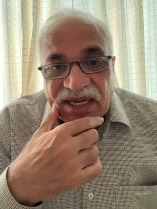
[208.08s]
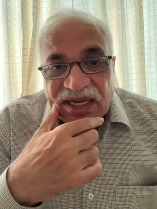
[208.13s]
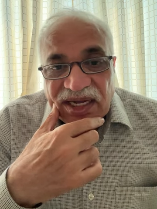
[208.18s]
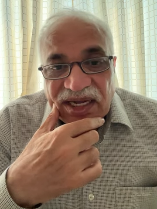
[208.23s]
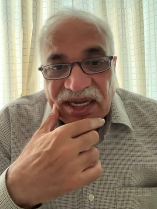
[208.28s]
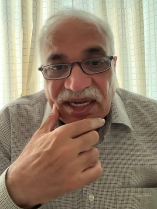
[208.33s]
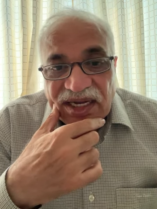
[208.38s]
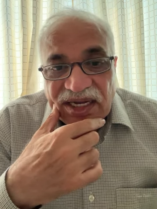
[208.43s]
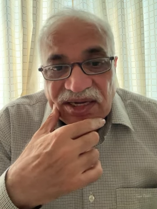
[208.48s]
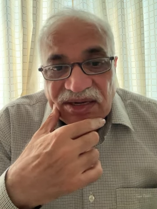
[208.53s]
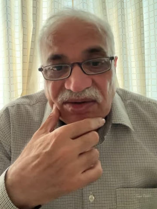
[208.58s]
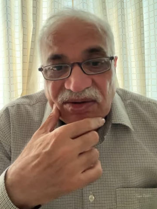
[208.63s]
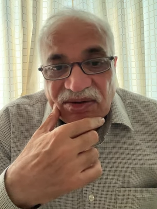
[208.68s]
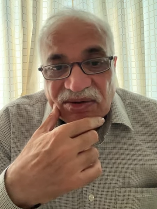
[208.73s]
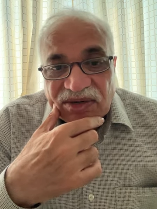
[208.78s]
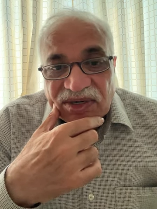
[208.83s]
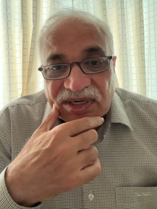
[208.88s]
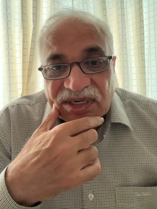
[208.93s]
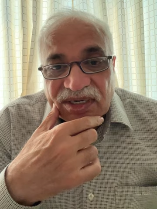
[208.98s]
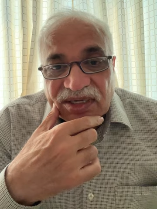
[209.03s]
हैं
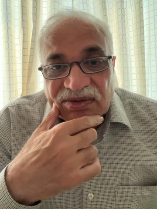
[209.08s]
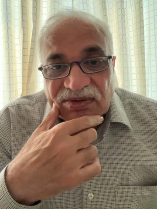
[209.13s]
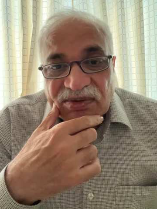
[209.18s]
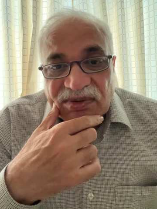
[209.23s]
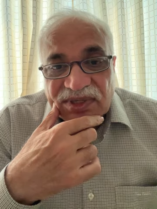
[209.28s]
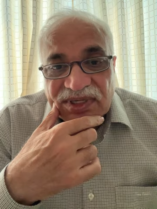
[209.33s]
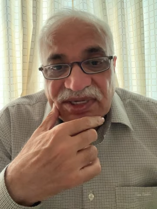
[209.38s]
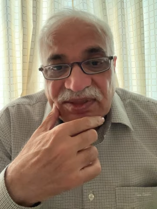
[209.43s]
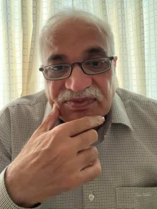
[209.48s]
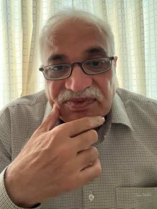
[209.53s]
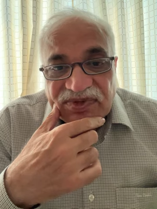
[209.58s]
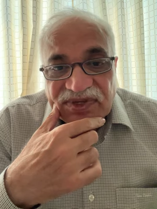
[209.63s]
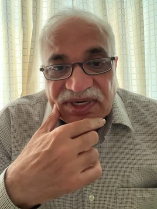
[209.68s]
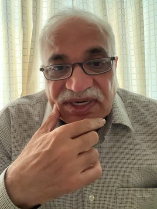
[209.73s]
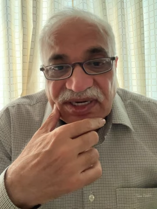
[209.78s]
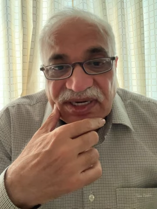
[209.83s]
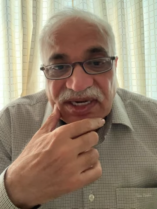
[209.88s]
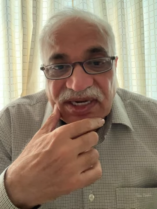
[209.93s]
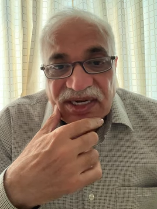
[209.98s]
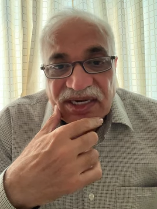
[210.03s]
और कुलदीप
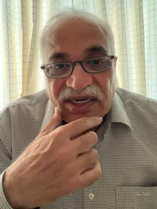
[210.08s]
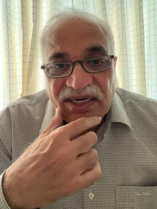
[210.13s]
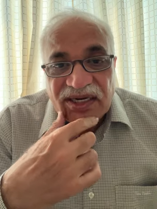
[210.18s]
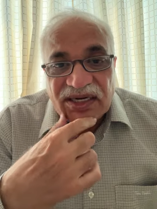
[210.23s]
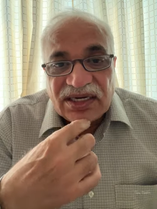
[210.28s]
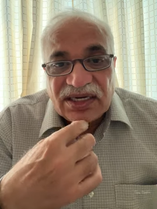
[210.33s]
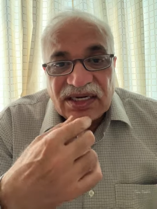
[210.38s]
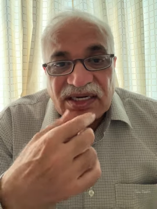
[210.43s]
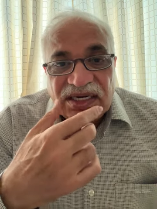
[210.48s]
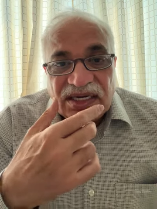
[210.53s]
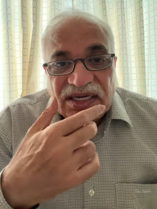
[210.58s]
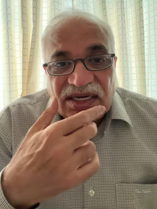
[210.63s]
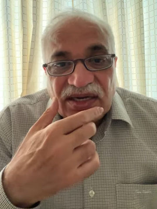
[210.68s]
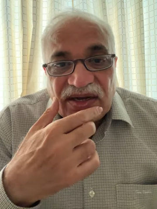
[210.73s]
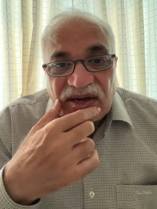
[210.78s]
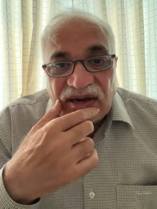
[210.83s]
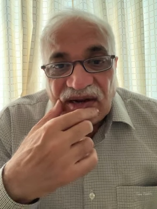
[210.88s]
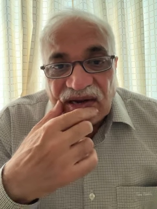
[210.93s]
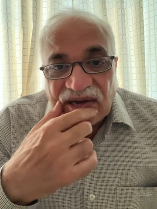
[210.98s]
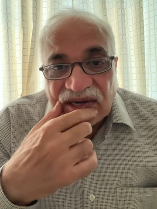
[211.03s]
सिंह हैं
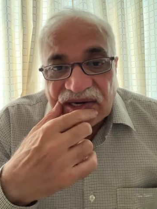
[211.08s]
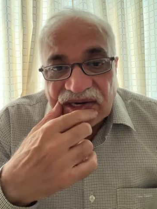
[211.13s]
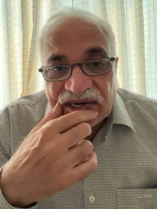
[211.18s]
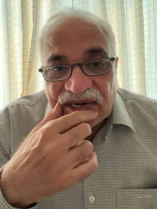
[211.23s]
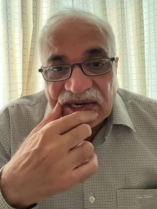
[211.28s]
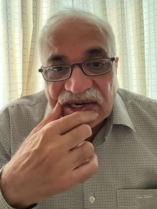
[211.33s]
और